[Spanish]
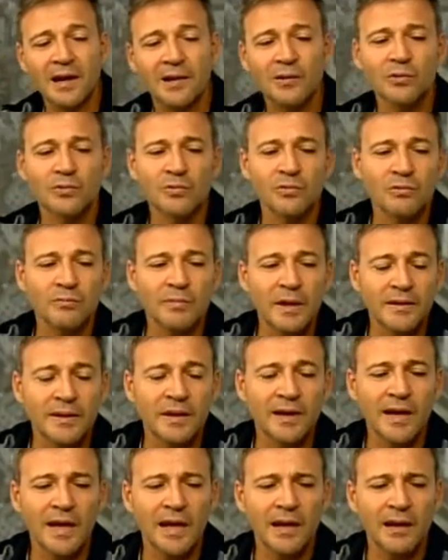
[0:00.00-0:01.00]
al otro un
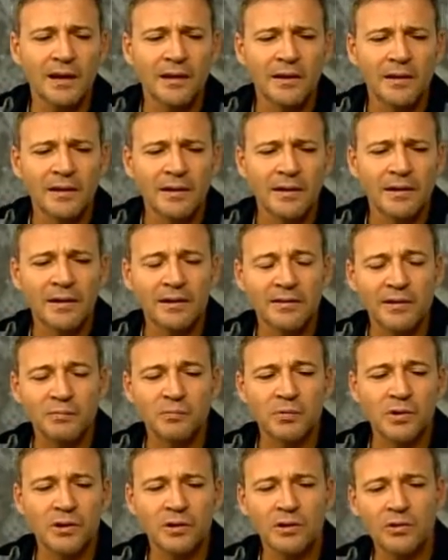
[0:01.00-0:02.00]
material que después